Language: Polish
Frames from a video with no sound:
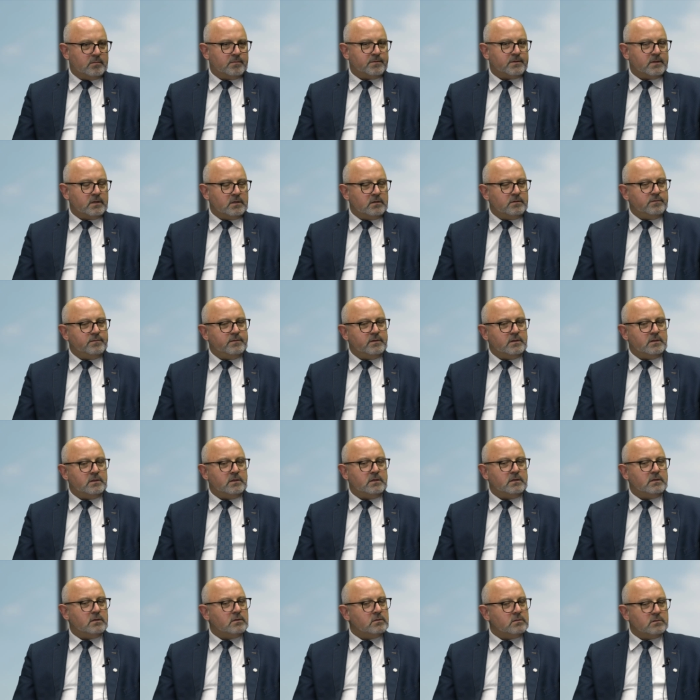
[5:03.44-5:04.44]
W tej
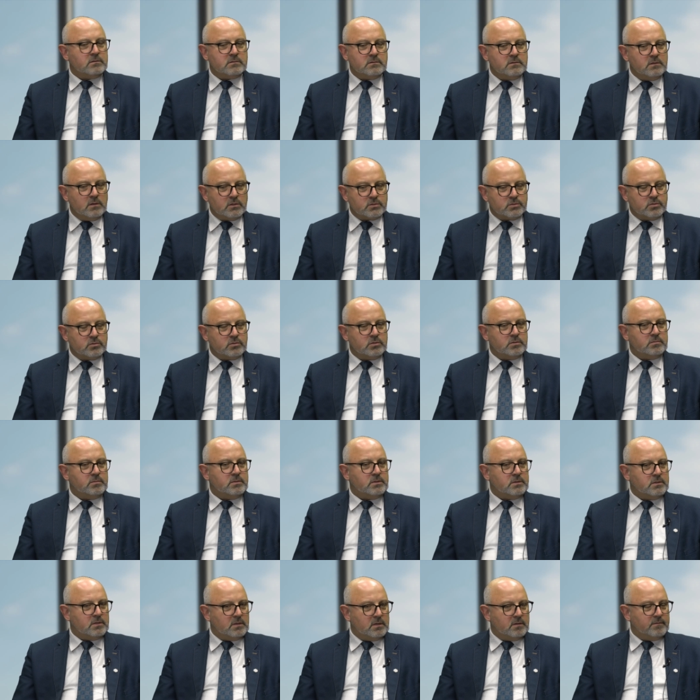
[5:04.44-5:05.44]
chwili, no nie
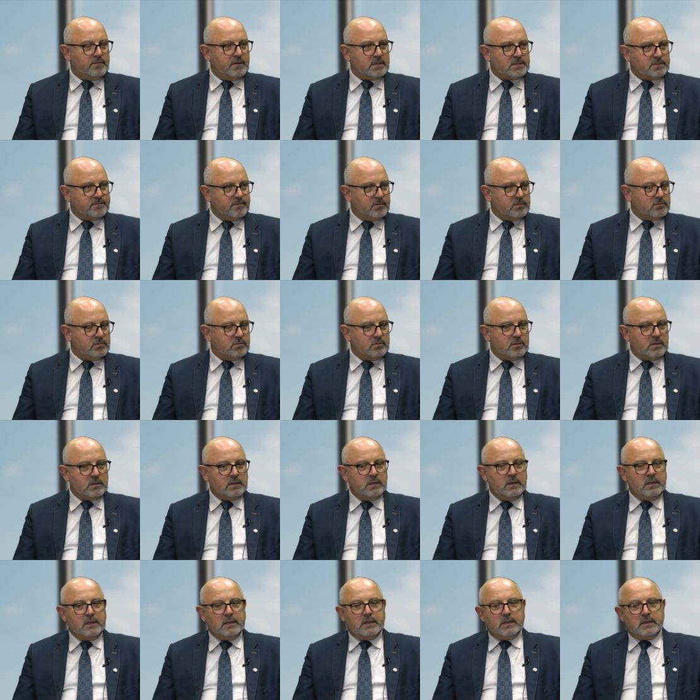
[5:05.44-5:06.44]
oszukujmy się, lewactwo, które
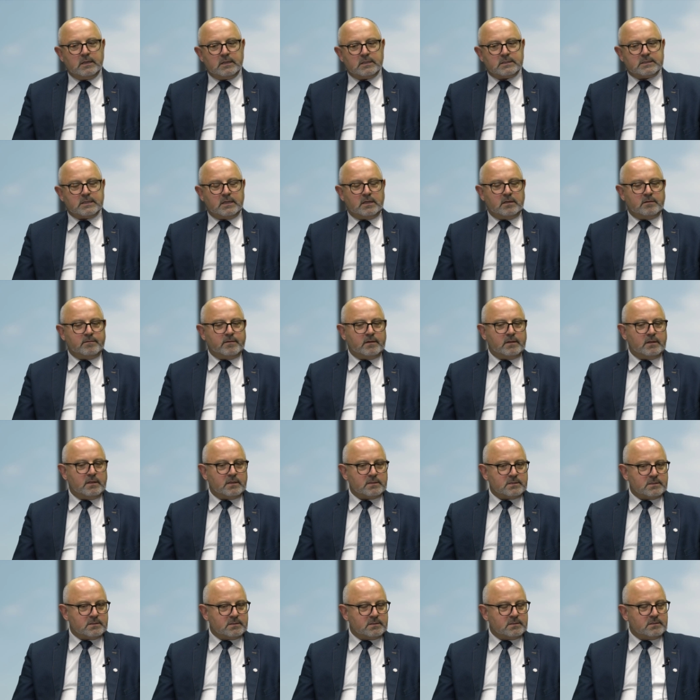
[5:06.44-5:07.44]
zalewa
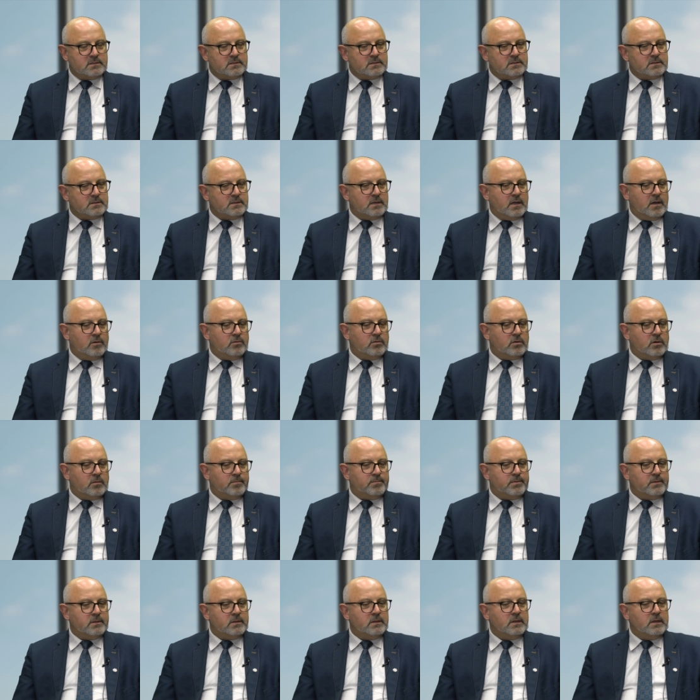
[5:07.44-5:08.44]
nas z
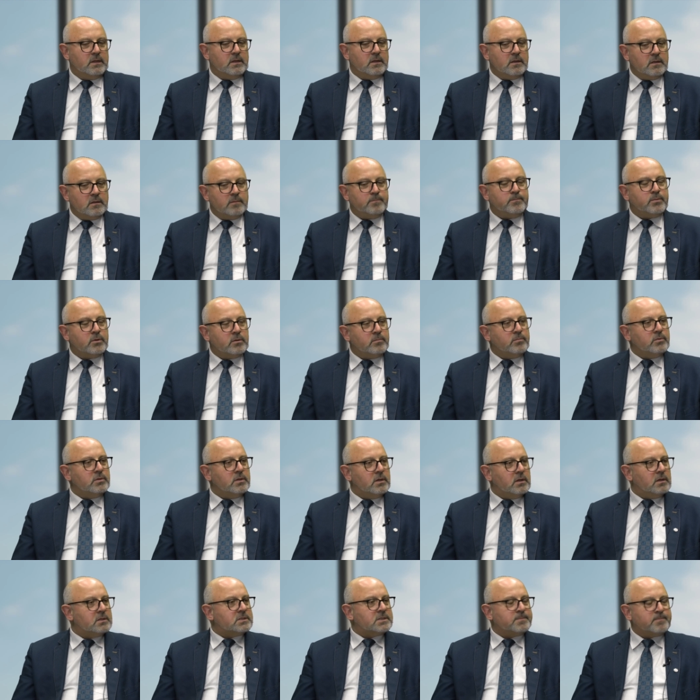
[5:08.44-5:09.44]
Europy, e,
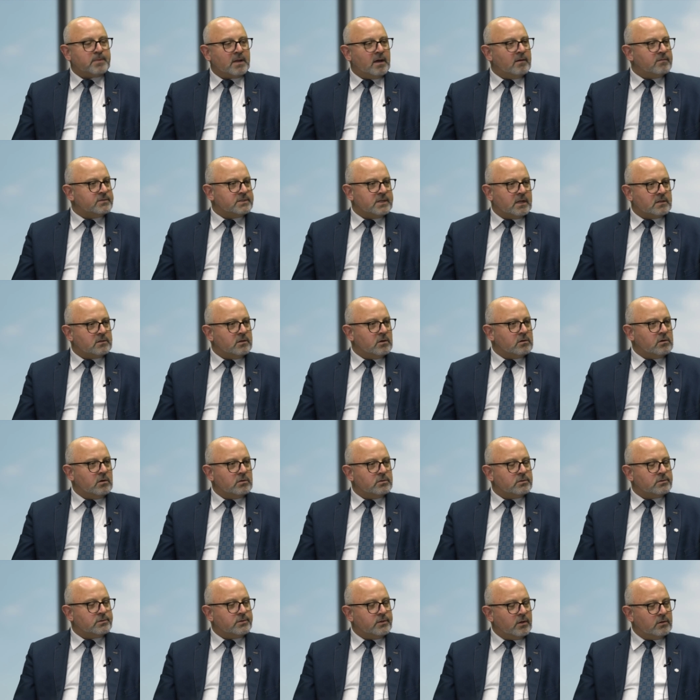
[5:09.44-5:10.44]
próbuje, sprawdzać,
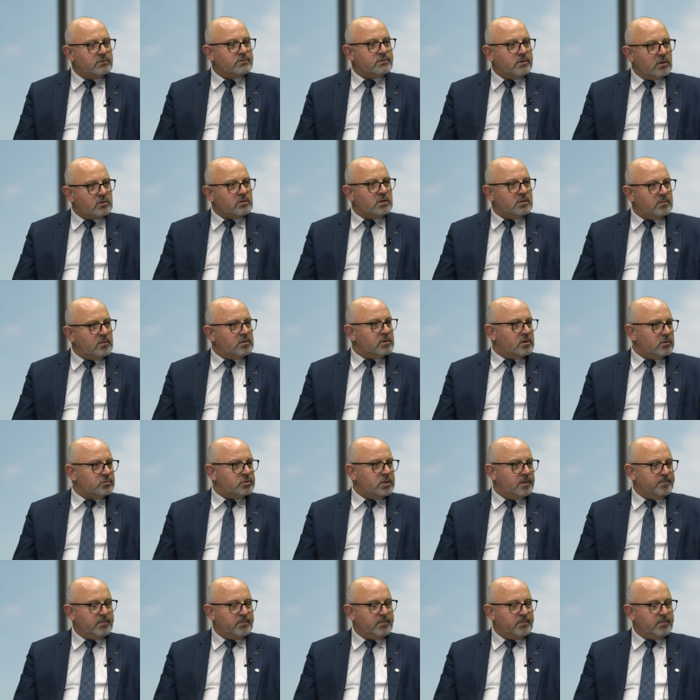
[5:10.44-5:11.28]
dokąd, do, dokąd mogą się A,